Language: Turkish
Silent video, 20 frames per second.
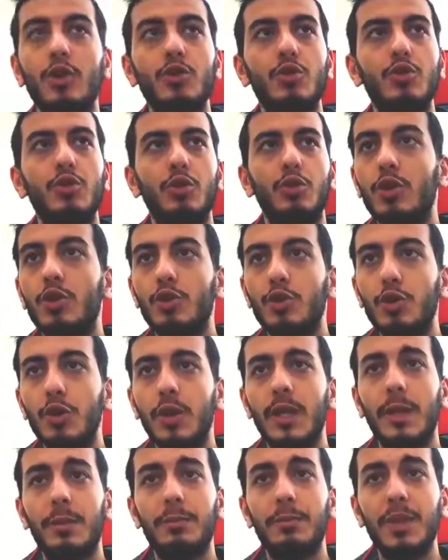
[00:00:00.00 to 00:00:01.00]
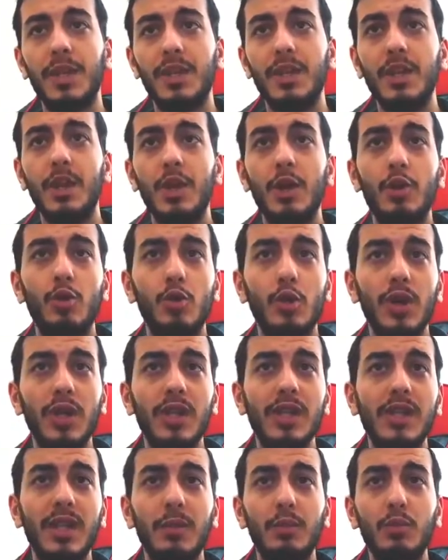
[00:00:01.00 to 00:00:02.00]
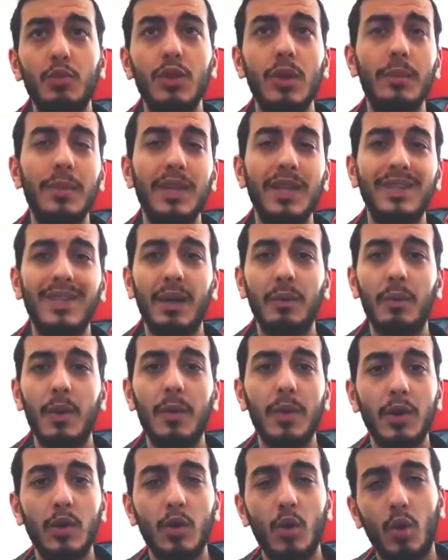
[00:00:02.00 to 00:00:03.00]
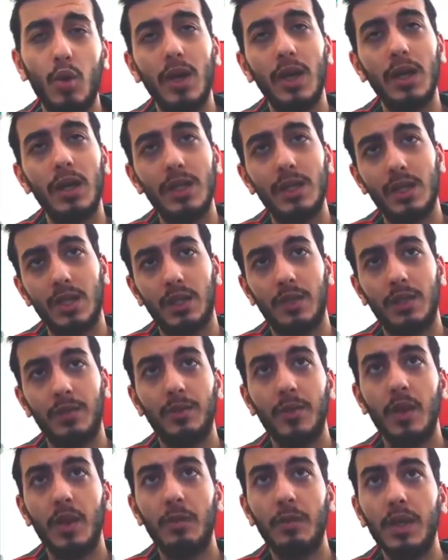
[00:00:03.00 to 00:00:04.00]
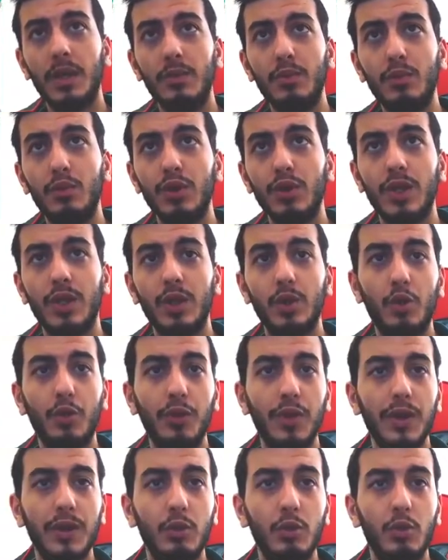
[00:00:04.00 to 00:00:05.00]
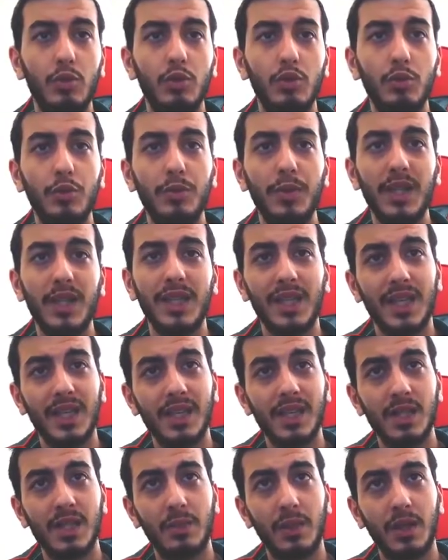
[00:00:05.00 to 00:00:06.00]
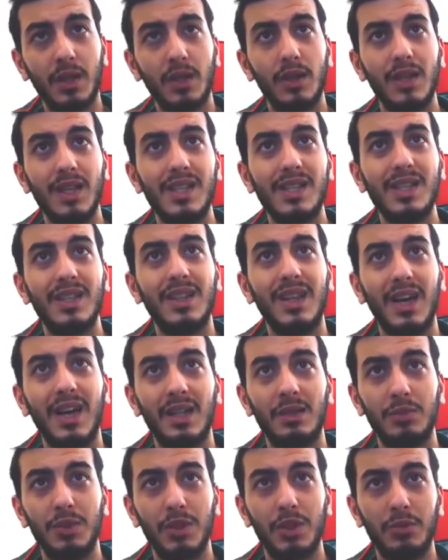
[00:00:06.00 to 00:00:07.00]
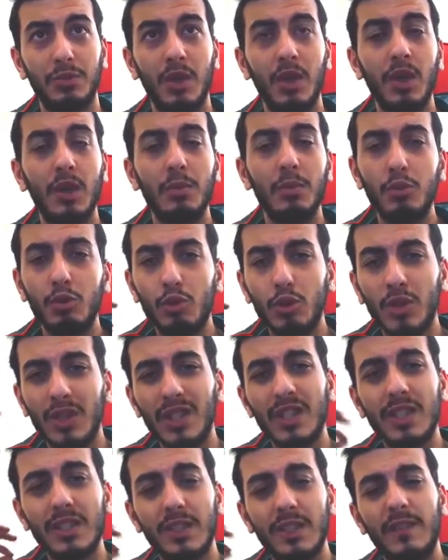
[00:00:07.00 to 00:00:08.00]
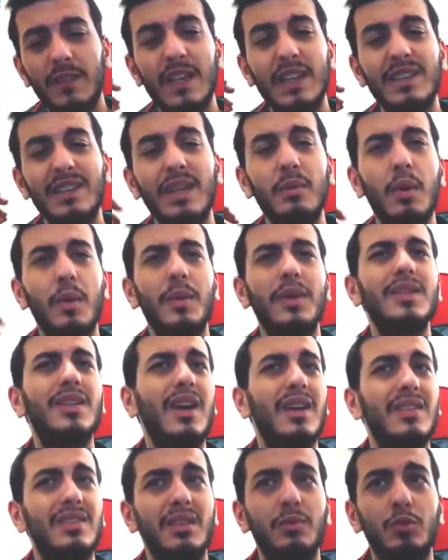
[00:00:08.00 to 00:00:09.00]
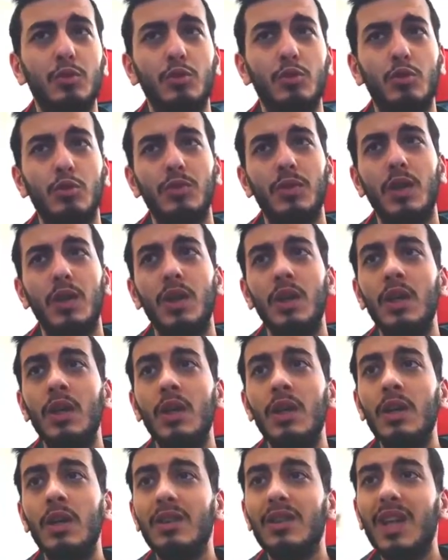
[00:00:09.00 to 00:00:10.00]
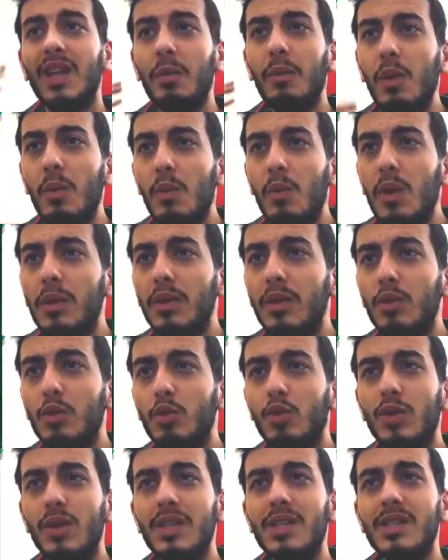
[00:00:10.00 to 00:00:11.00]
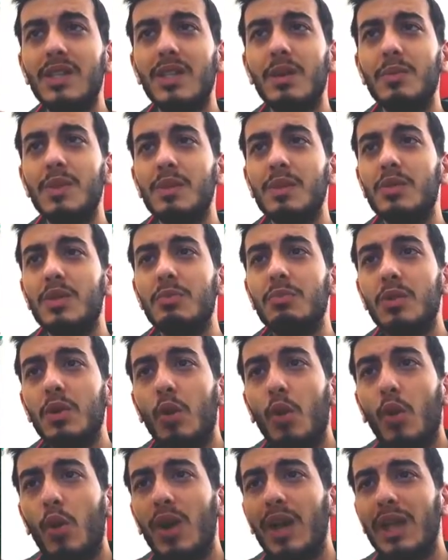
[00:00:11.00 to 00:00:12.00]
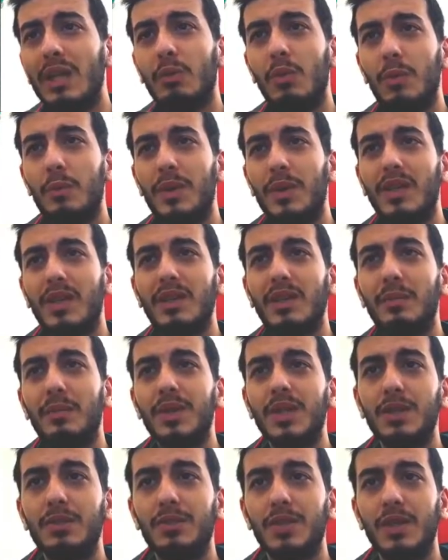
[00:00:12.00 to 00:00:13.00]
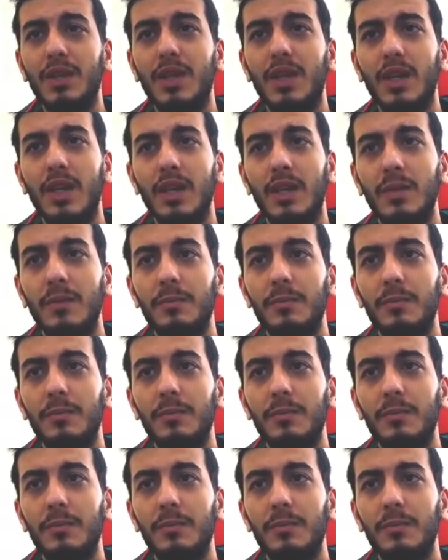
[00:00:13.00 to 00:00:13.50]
Çünkü şöyle bir Yunanistan burada beni tamamen oyalayacak. Benim buradaki kuvvetli ordumun bir tanesini bakın nasıl dağıtmışım. Bütün adacıkları falan tamamen dağıtılmış durumda. Tamamen Yunanistan bizim için bir oyalama planından başka bir şey değil.